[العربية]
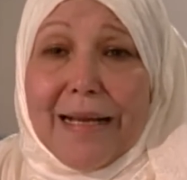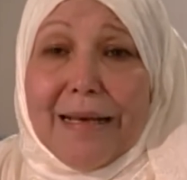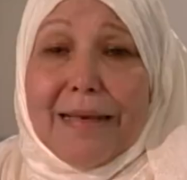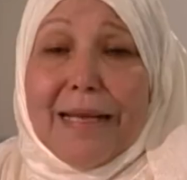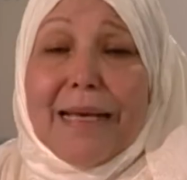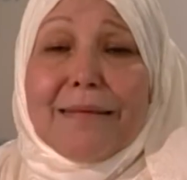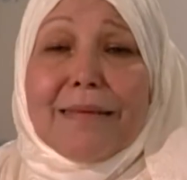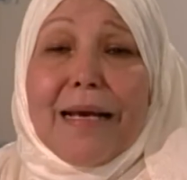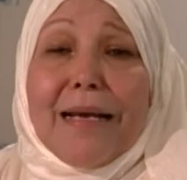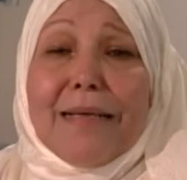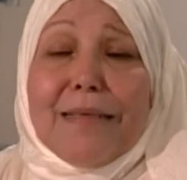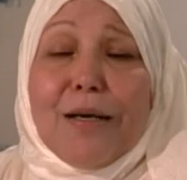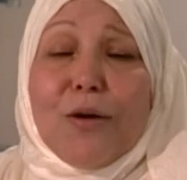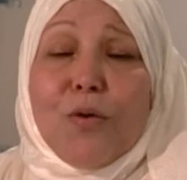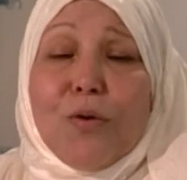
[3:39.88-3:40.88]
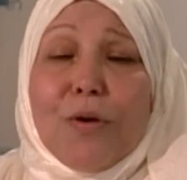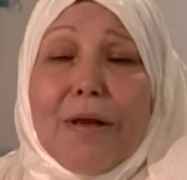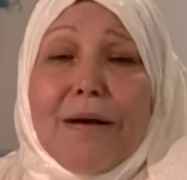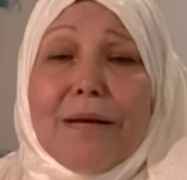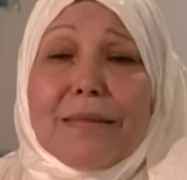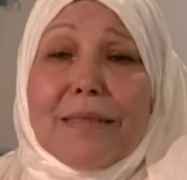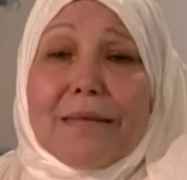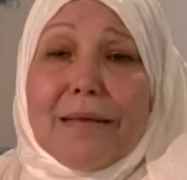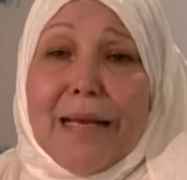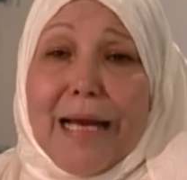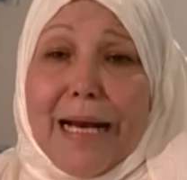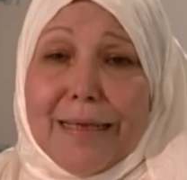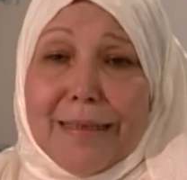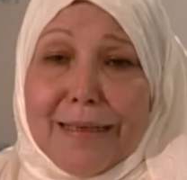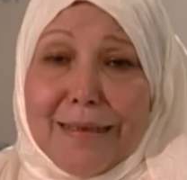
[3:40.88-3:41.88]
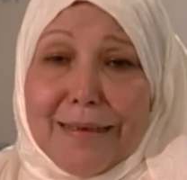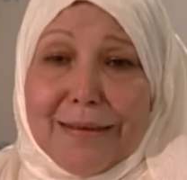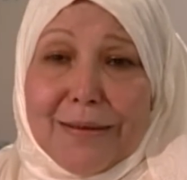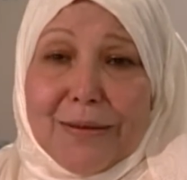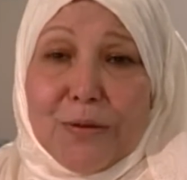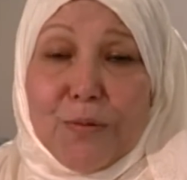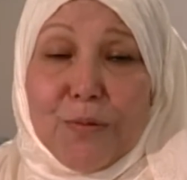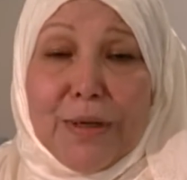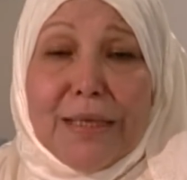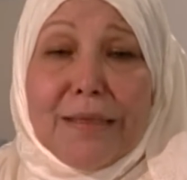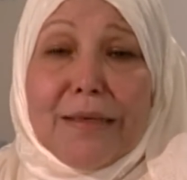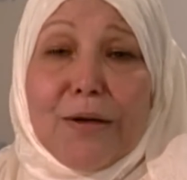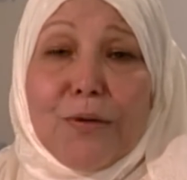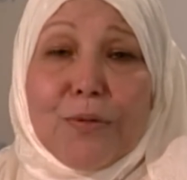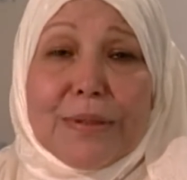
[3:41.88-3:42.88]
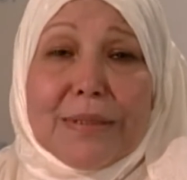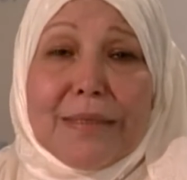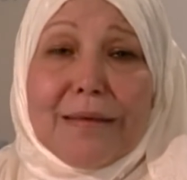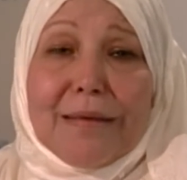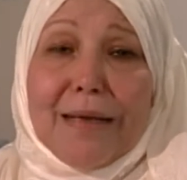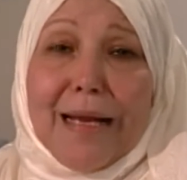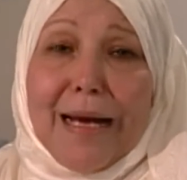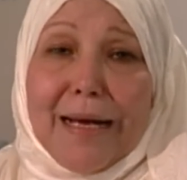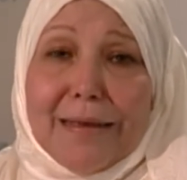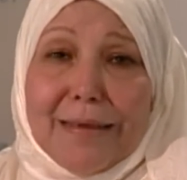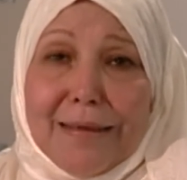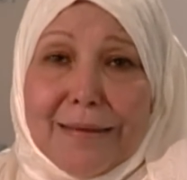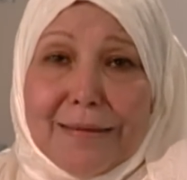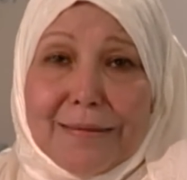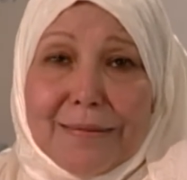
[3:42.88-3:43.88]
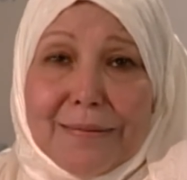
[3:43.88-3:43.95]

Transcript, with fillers: لقيتها هي خلاصة الحياة وهي أكسير الحياة